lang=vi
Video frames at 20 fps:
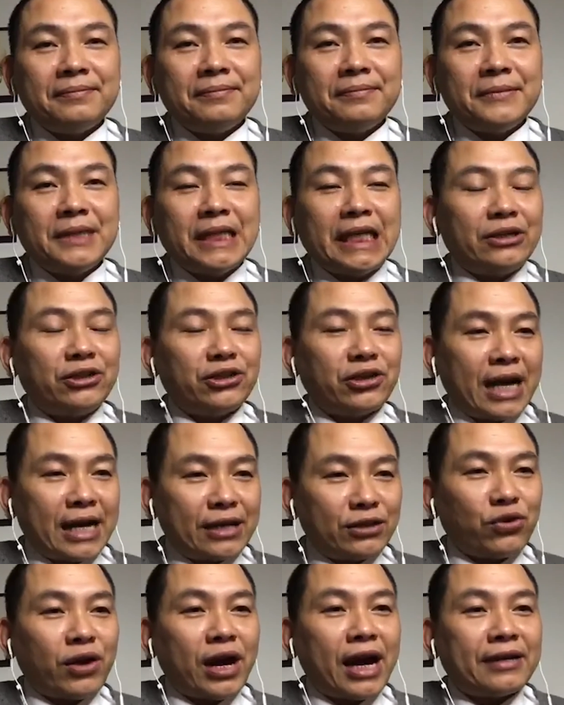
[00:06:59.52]
để cho an
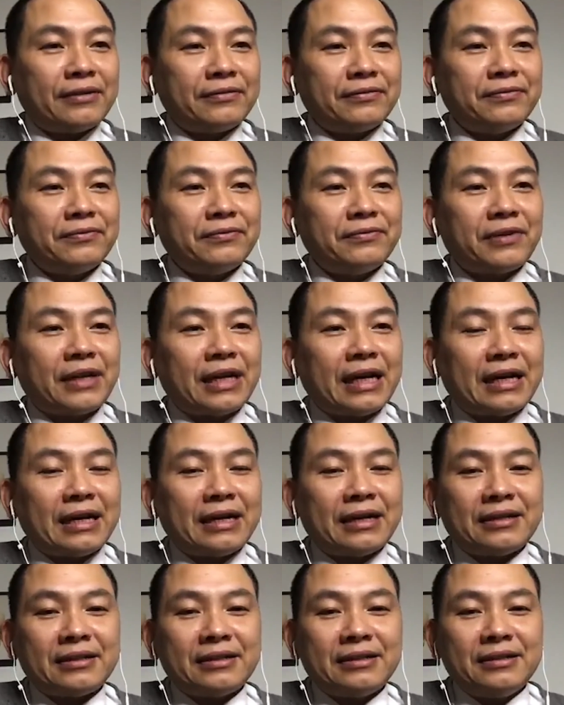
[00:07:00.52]
toàn
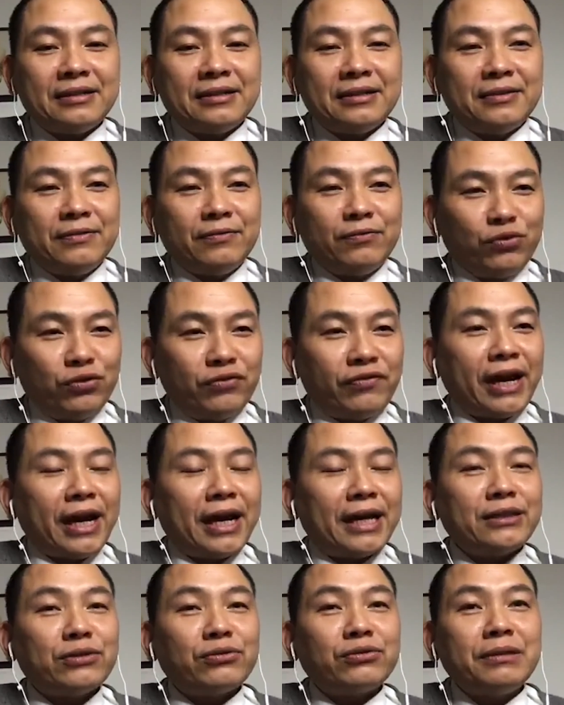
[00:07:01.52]
và vui vẻ
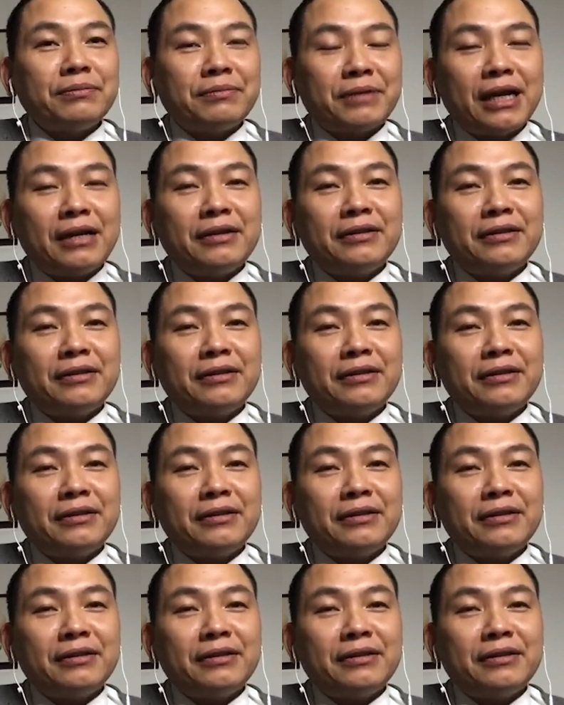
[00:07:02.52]
trong dịp Tết.